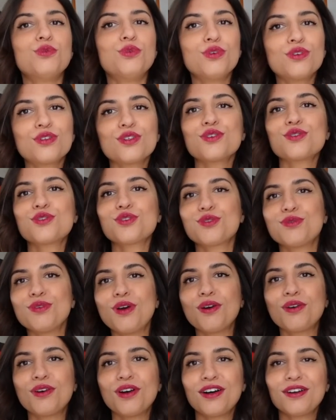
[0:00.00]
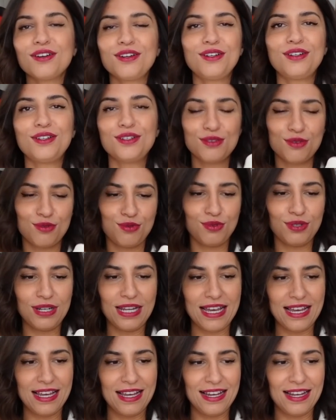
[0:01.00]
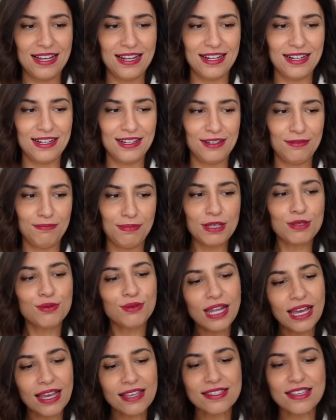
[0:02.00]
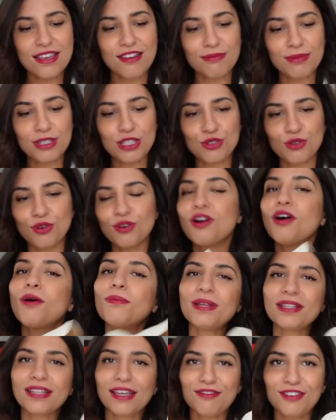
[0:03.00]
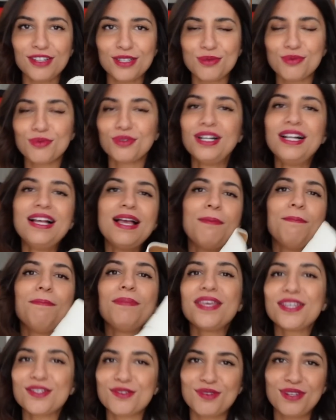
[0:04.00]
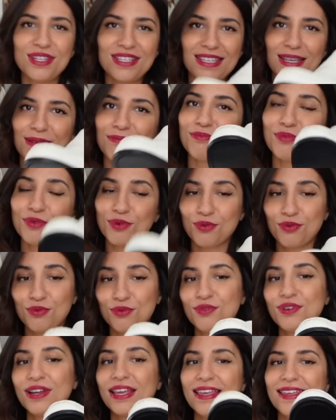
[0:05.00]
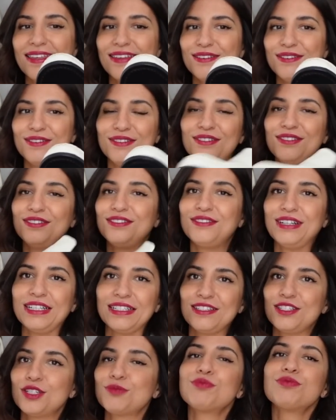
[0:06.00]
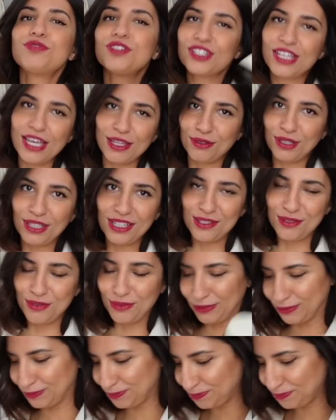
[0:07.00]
Donc je suis encore euh, sur la... pas sur la réserve, mais je suis encore en pleine réflexion, mais je les aime beaucoup et euh, si je pouvais, je garderais les deux.